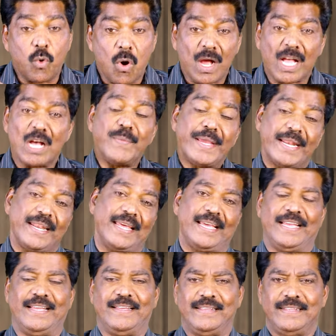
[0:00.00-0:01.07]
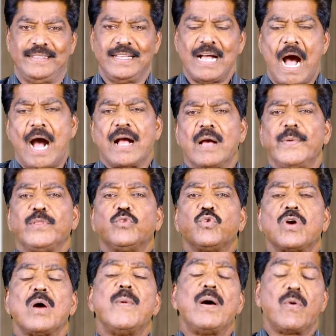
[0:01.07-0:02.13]
நோக்கம் என்ன அங்கே போய்
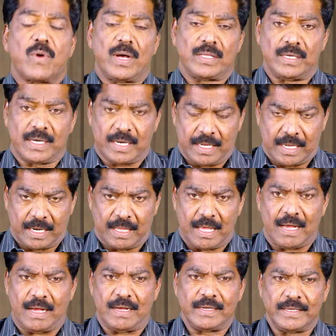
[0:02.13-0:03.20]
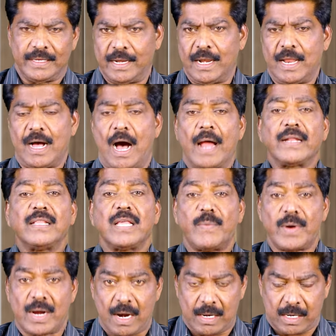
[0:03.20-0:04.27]
துக்கமாக உட்காந்துட்டு இருக்கிறதா இல்லை
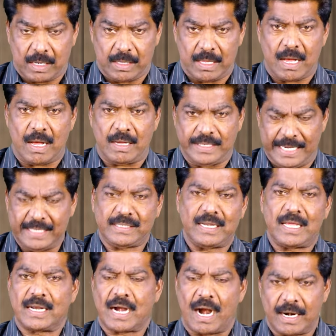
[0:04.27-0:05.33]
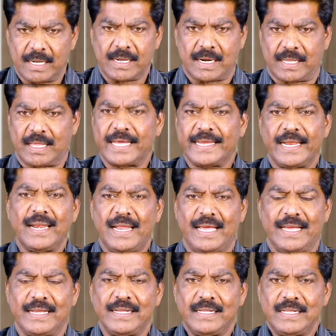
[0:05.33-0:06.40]
அனுதாபம் காட்டுறதா இயேசுநாதருக்கு அழுகிறதா இல்லை
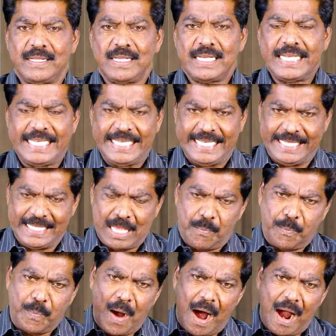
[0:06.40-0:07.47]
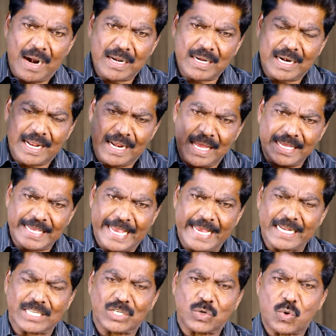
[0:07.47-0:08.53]
இந்த பாடுகளெல்லாம்
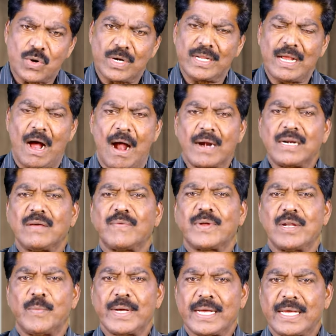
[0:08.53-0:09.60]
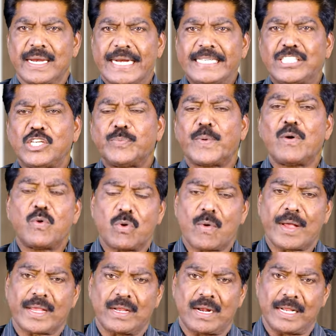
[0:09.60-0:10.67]
ஏற்றுக்கொண்டு ஆண்டவர் நமக்கு ரட்சிப்பை
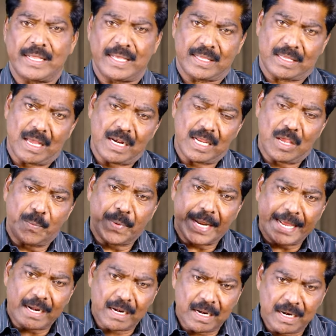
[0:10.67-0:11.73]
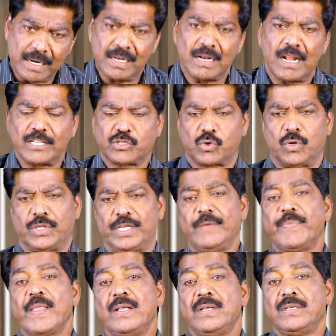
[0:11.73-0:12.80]
உருவாக்கினார் இதைத்தான் எப்ரேயர் ரெண்டு நாள் சொல்லுது
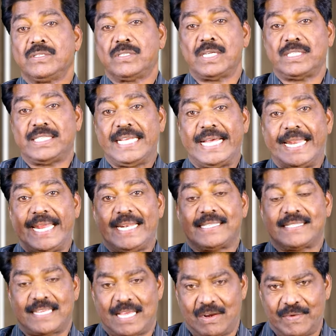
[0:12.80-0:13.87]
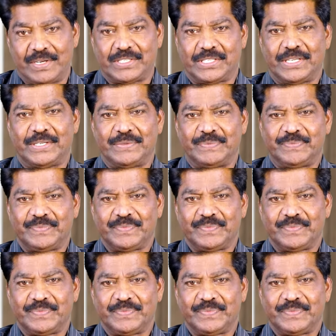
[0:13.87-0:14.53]
சச் அ கிரேட் சால்வேஷன்